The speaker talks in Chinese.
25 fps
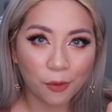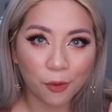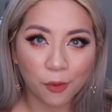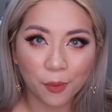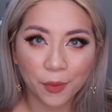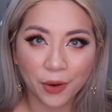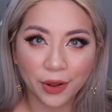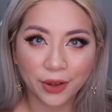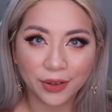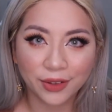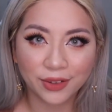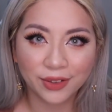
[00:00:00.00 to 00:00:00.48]
我
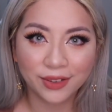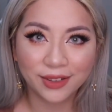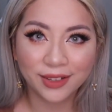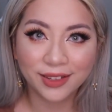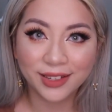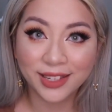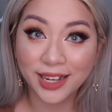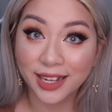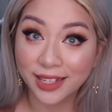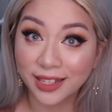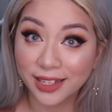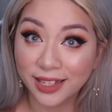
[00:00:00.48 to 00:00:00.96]
们
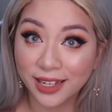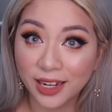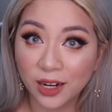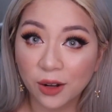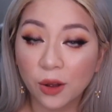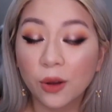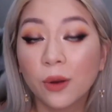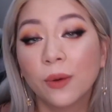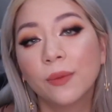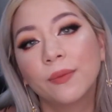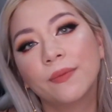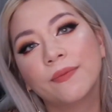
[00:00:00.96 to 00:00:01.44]
下次见
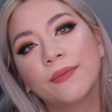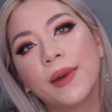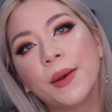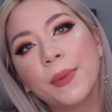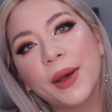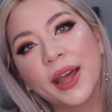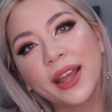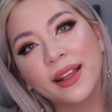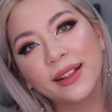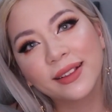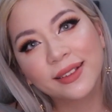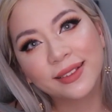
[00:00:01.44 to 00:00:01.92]
喽，拜
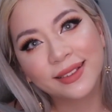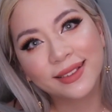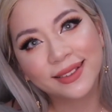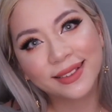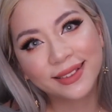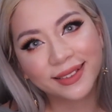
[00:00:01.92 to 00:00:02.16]
拜。